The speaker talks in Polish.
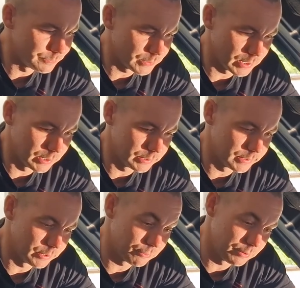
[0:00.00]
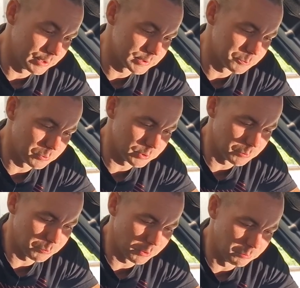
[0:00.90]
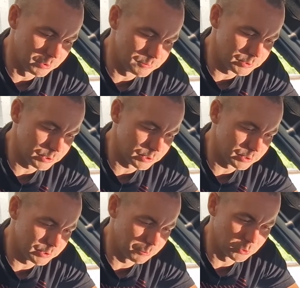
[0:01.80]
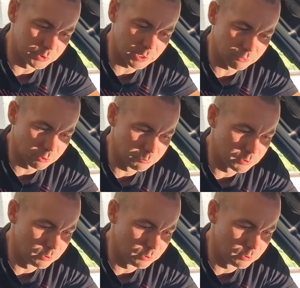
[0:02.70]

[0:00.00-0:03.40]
ale też jest potem problem z ich demontażem